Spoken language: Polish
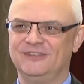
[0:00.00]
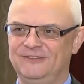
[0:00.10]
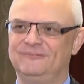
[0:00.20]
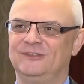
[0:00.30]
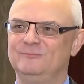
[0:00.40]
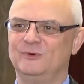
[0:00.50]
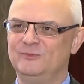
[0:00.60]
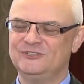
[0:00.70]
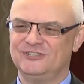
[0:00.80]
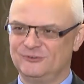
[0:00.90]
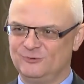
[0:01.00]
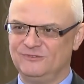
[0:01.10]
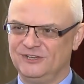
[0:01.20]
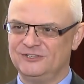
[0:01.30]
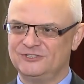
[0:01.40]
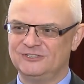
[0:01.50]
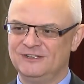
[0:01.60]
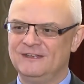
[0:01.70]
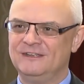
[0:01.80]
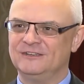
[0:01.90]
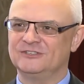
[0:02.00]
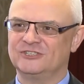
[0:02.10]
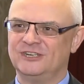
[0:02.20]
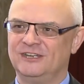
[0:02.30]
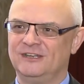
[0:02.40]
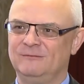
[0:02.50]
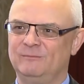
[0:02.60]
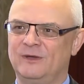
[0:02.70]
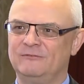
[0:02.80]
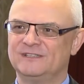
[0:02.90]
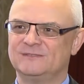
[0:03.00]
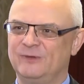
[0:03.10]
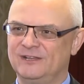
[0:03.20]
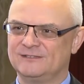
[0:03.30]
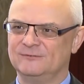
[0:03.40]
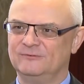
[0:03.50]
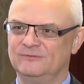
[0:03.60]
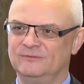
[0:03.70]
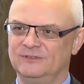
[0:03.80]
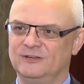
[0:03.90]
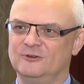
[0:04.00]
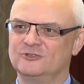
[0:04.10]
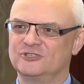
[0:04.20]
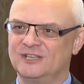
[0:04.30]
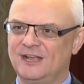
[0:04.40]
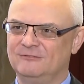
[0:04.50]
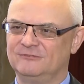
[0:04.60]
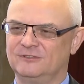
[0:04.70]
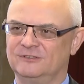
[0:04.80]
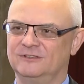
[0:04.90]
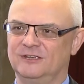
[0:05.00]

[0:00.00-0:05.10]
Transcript: i w tym momencie również, że Pałac Paców, jego kształt,